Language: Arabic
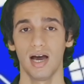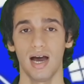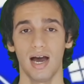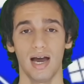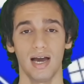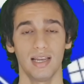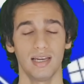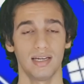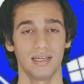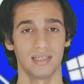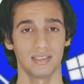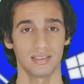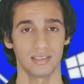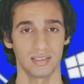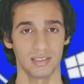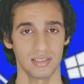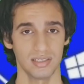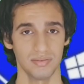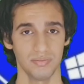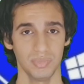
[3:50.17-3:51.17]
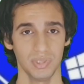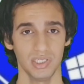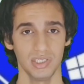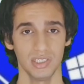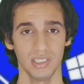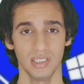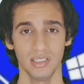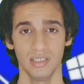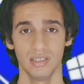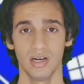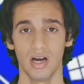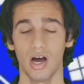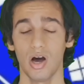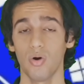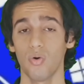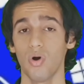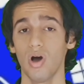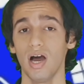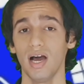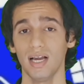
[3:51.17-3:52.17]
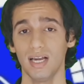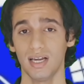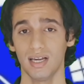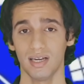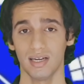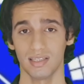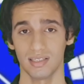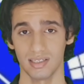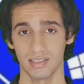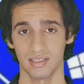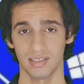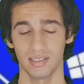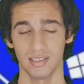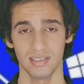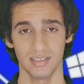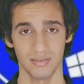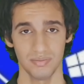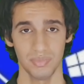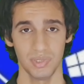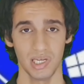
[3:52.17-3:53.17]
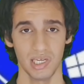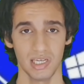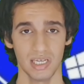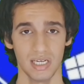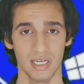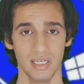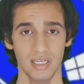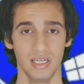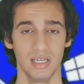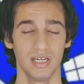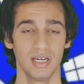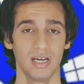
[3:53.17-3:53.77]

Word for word: أعلنت رسميا أو أكدت رسميا